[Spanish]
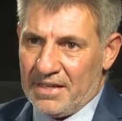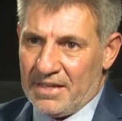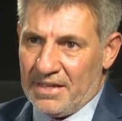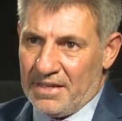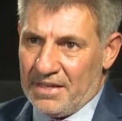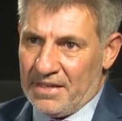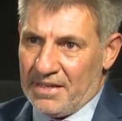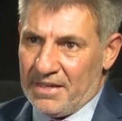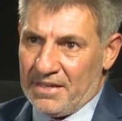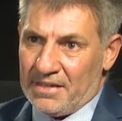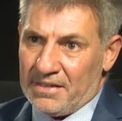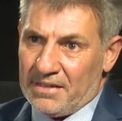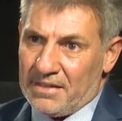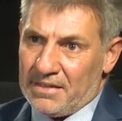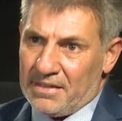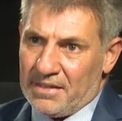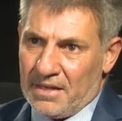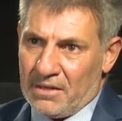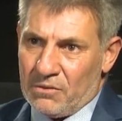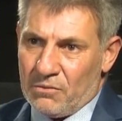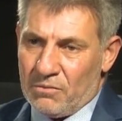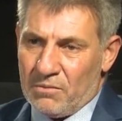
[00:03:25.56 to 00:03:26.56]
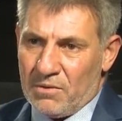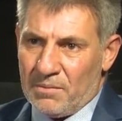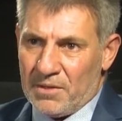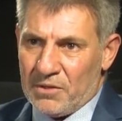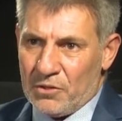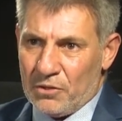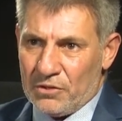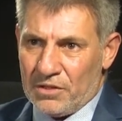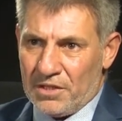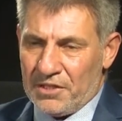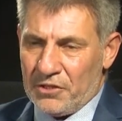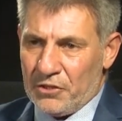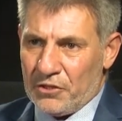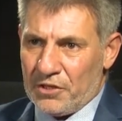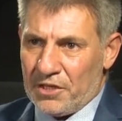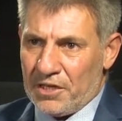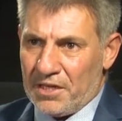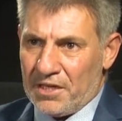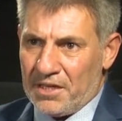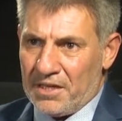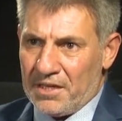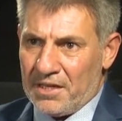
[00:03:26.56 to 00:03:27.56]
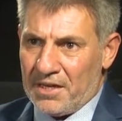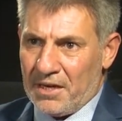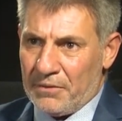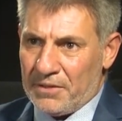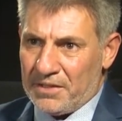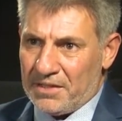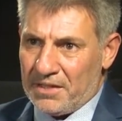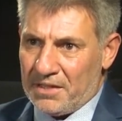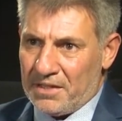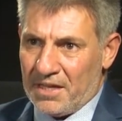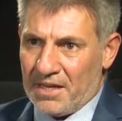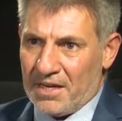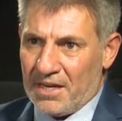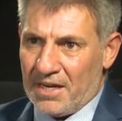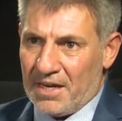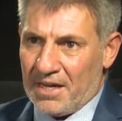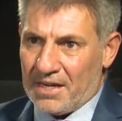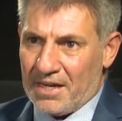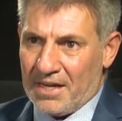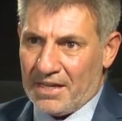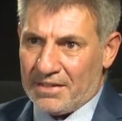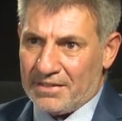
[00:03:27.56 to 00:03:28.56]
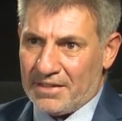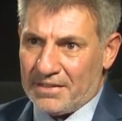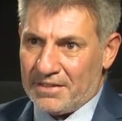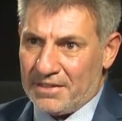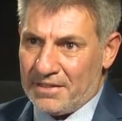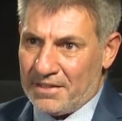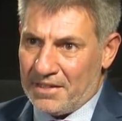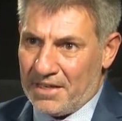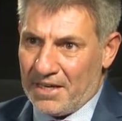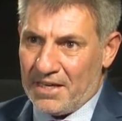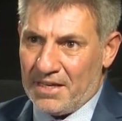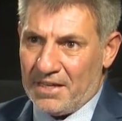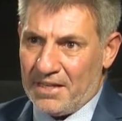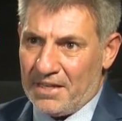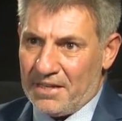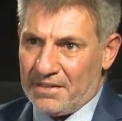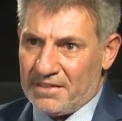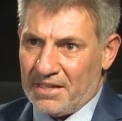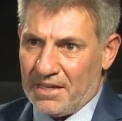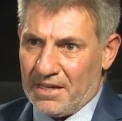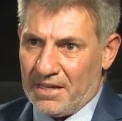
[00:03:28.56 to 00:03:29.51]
y en algún momento he tenido que ir a visitar a las casas centrales de,